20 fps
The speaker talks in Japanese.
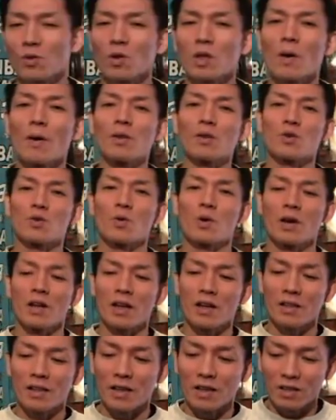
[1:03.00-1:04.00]
ジョーダンマンの紹介
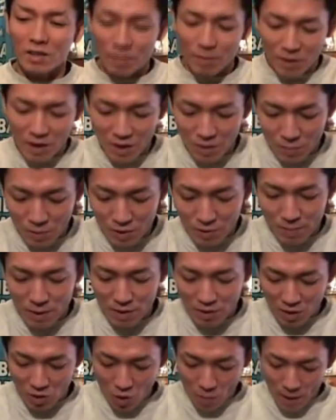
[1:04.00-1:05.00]
なんで行ってみたいと思います。
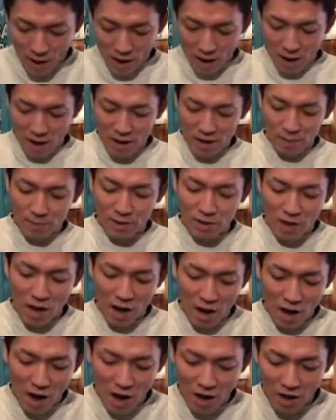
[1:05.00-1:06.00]
まずいっこめ。はい、来まし
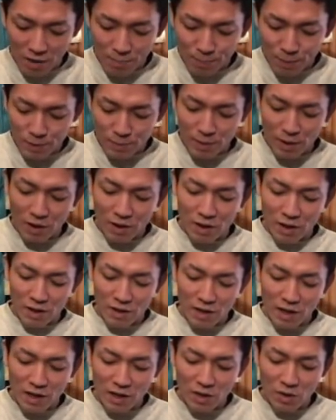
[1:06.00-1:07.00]
た。あ、一発目からですね。
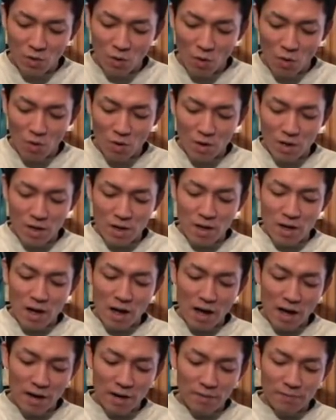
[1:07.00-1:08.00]
最近の、
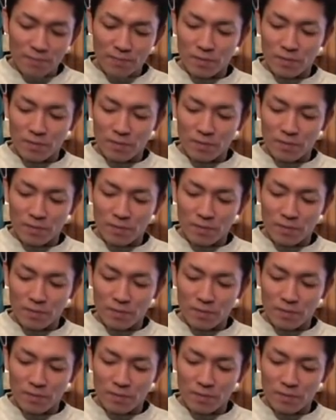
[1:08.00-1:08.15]
はい。